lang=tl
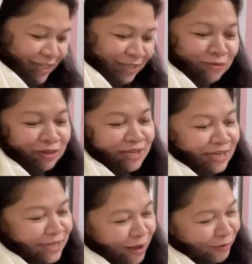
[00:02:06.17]
Small sa
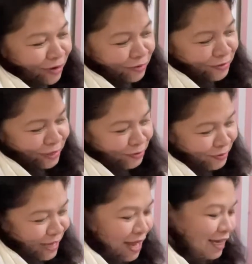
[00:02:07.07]
asawa ko, medium
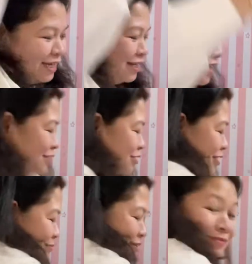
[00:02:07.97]
sa akin.
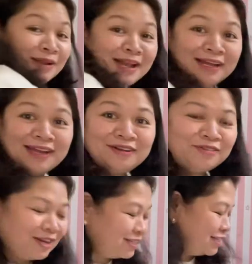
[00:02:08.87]
Actually, mas malaki ako
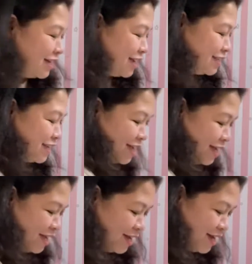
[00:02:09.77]
kaysa sa kanya.
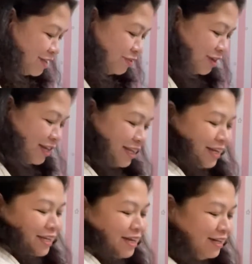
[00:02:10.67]
Ayun na
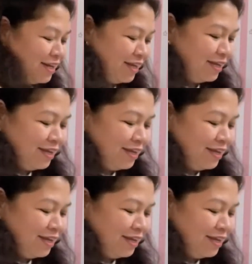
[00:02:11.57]
kayang yan. Ah.